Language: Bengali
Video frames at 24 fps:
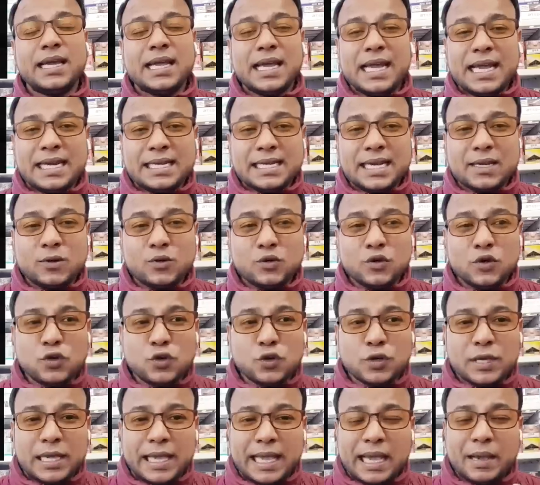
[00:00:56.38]
এটা কোনো
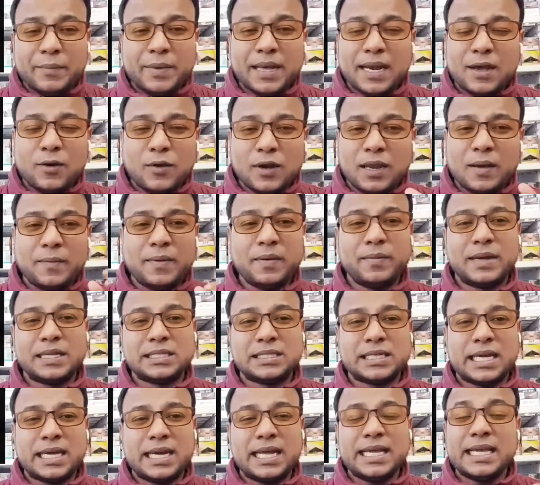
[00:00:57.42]
ক্যামেরাওয়ালা বিমান
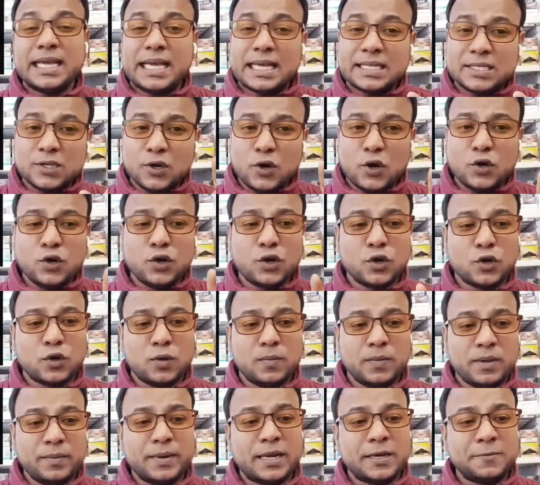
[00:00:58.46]
যায় নাই গেছে অন্যরকম
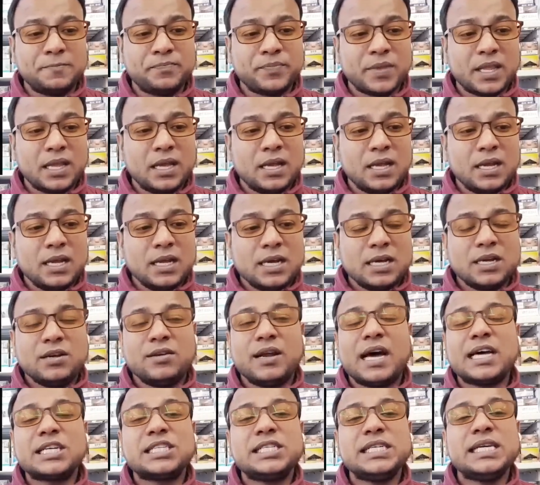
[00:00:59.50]
বিমান
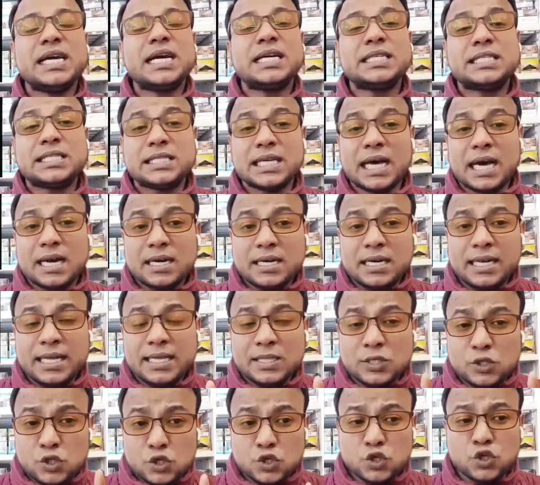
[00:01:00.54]
রাশিয়ার চারটি
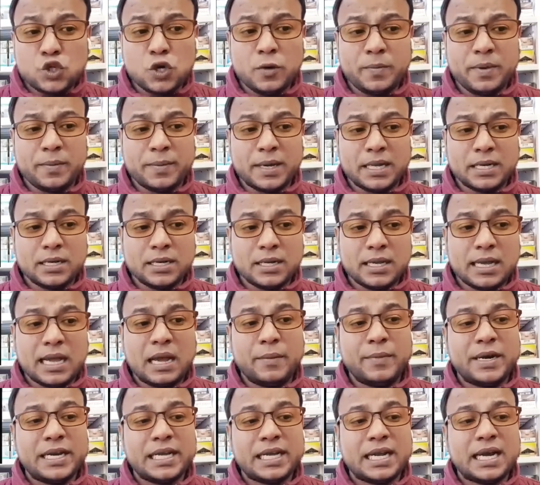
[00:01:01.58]
যুদ্ধবিমান
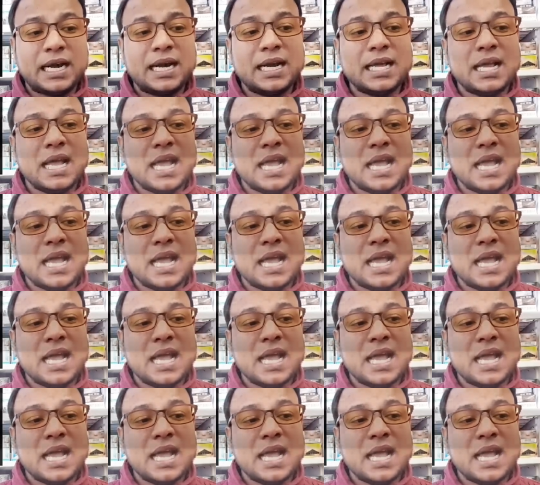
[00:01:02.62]
আমেরিকার